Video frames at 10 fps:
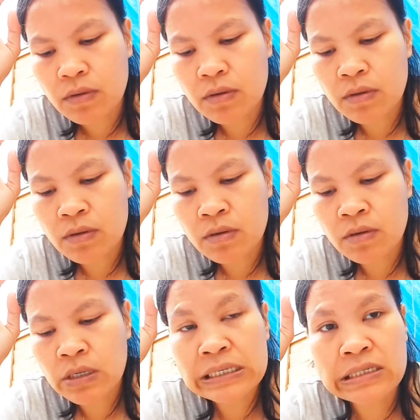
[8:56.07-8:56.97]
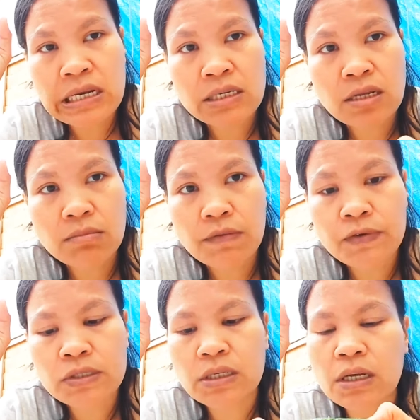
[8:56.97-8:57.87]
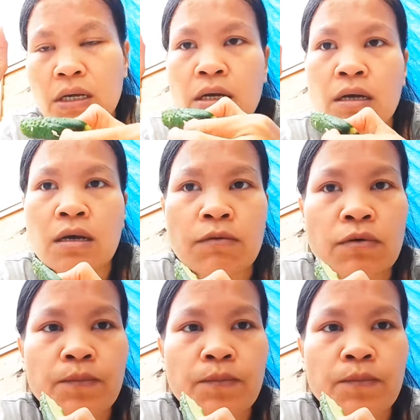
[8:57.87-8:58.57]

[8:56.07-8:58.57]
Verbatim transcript: hmm, kerja sama visa